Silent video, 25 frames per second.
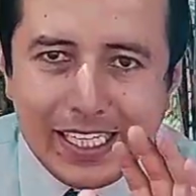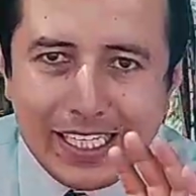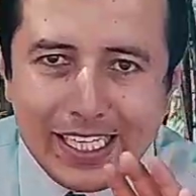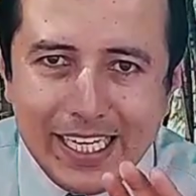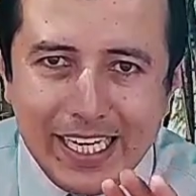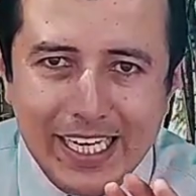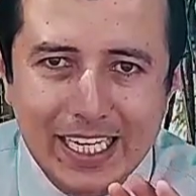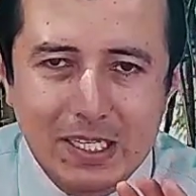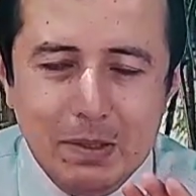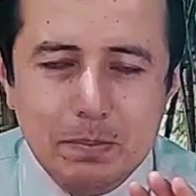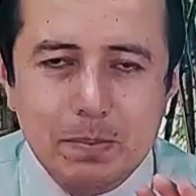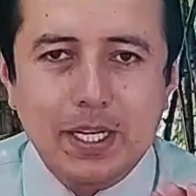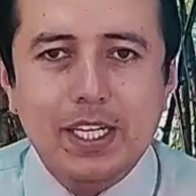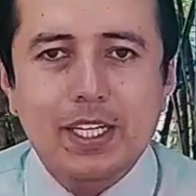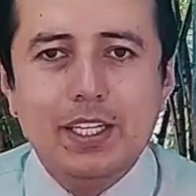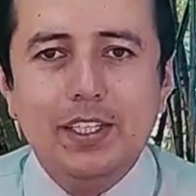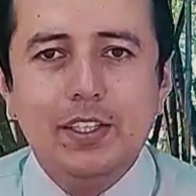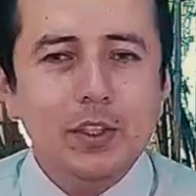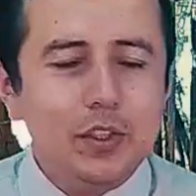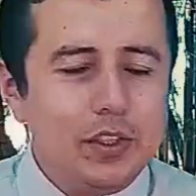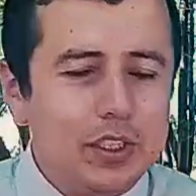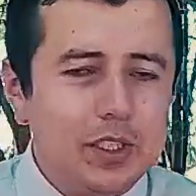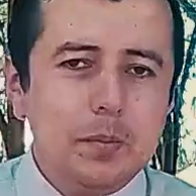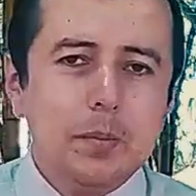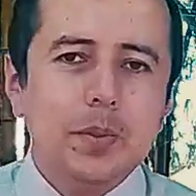calma,
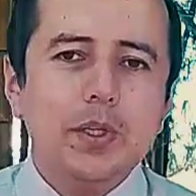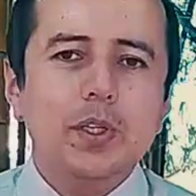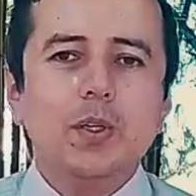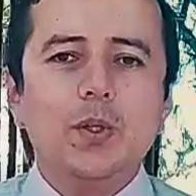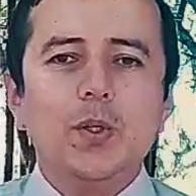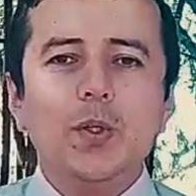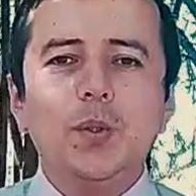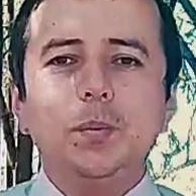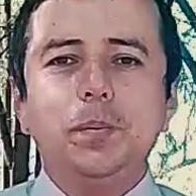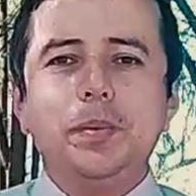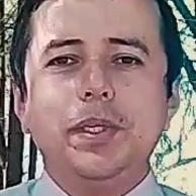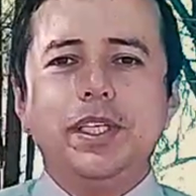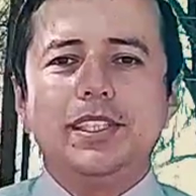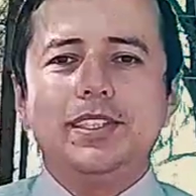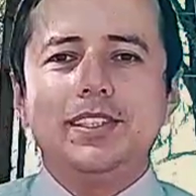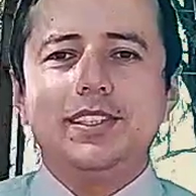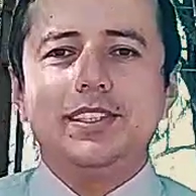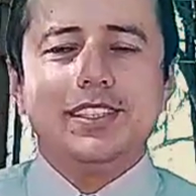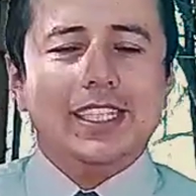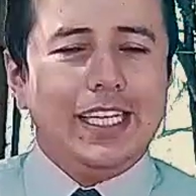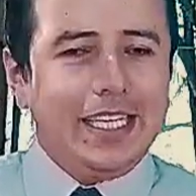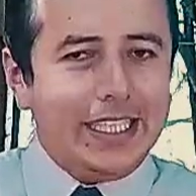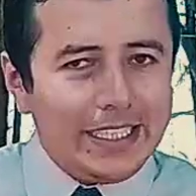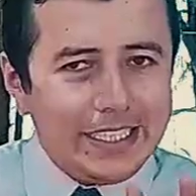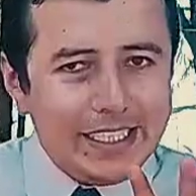no te preocupes,
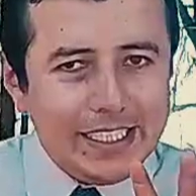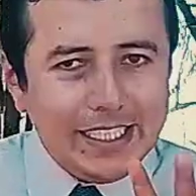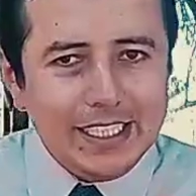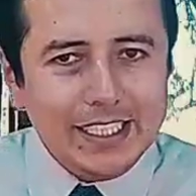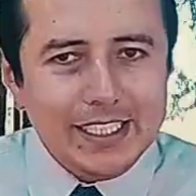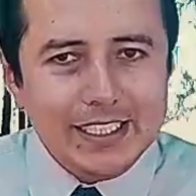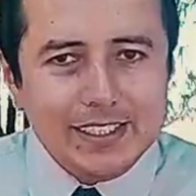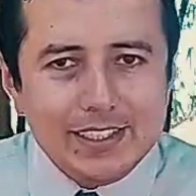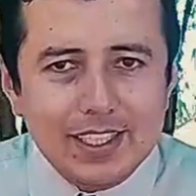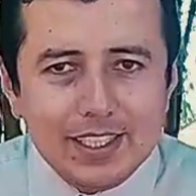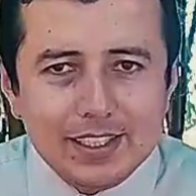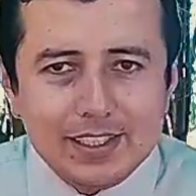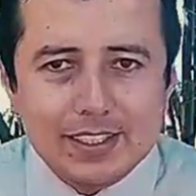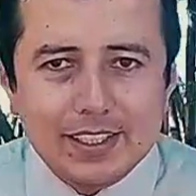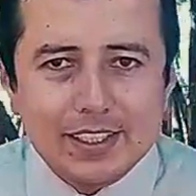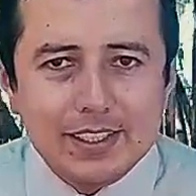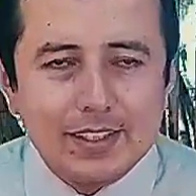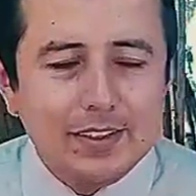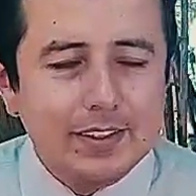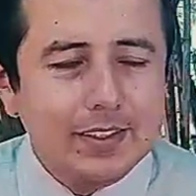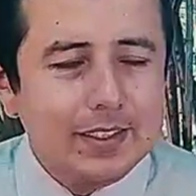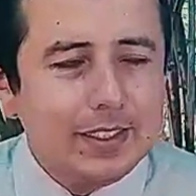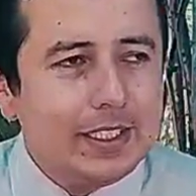tranquilízate.